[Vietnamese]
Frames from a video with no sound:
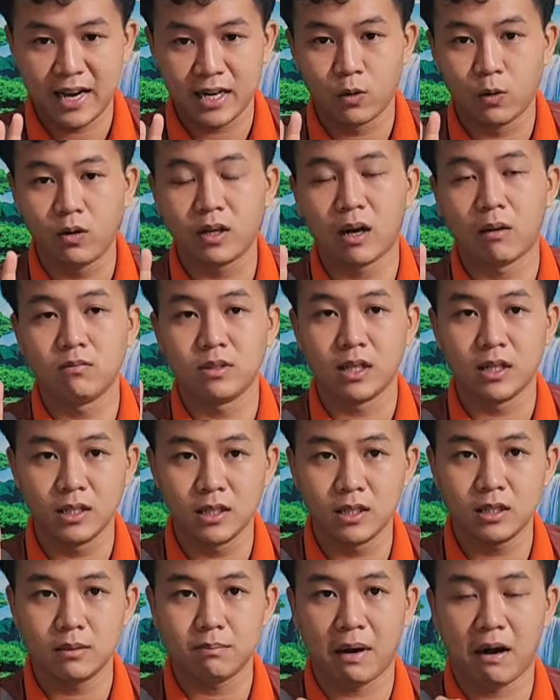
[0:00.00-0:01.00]
Đây thuốc không giữ
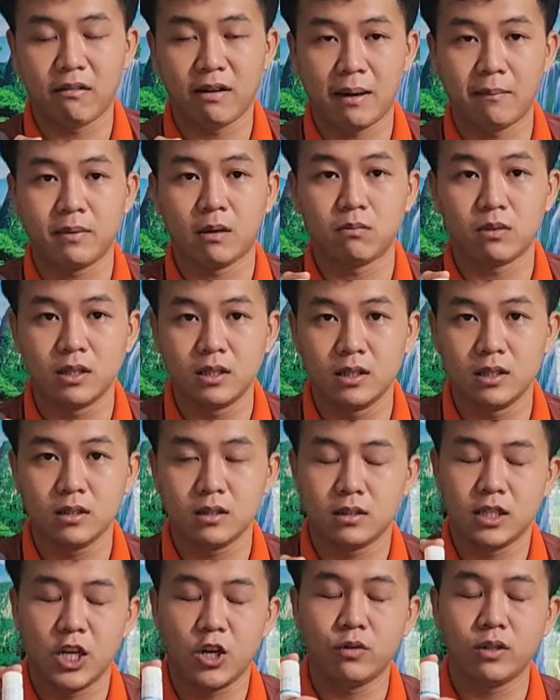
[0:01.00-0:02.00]
nước, bảo đảm không giữ
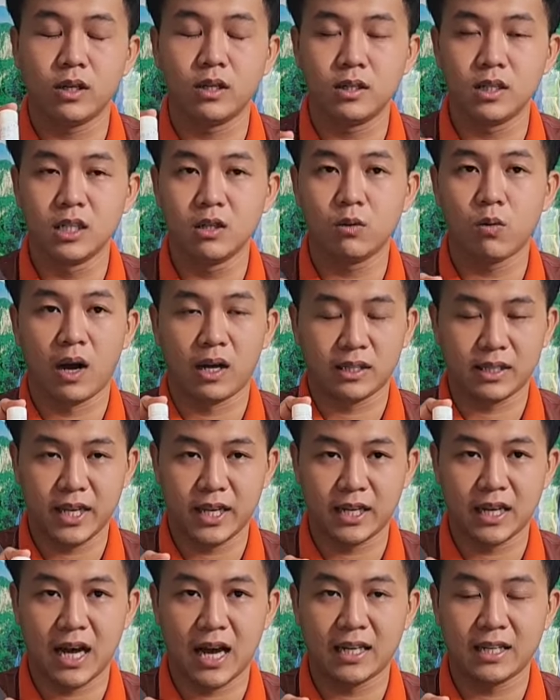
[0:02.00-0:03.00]
nước, nếu giữ nước hoàn
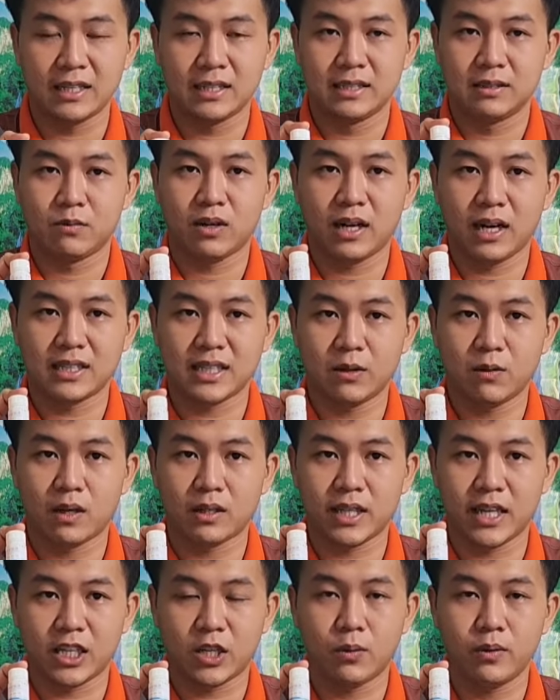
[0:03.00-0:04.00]
tiền lại Quốc Thành sẽ
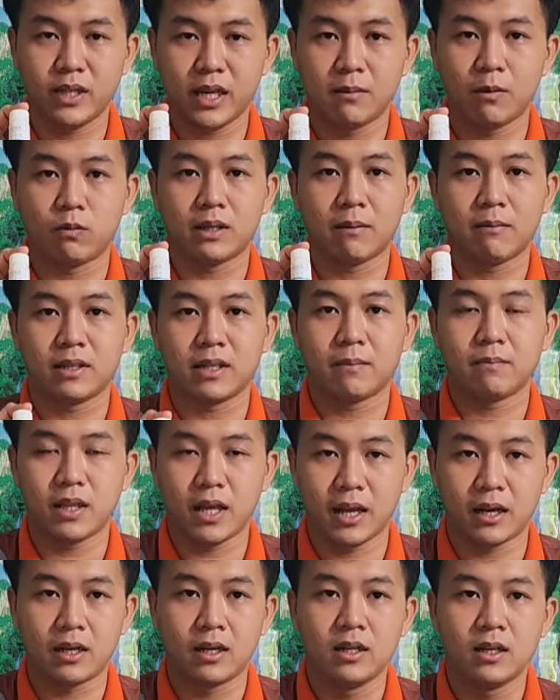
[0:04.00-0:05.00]
hoàn tiền cho quý vị
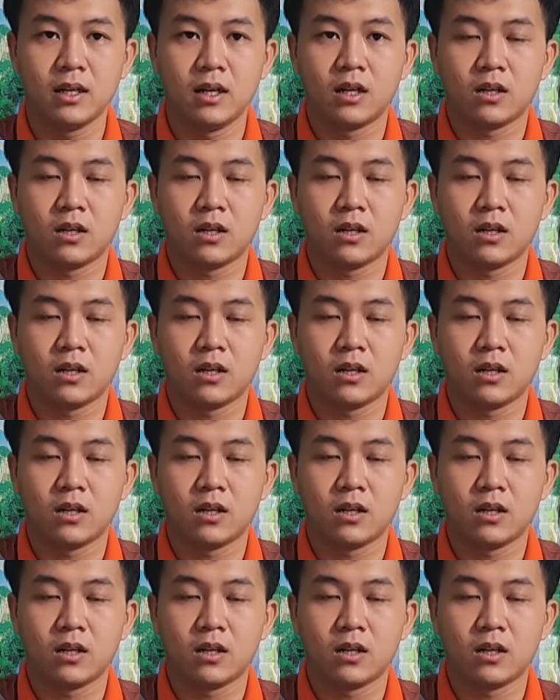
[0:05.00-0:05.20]
100% tiền.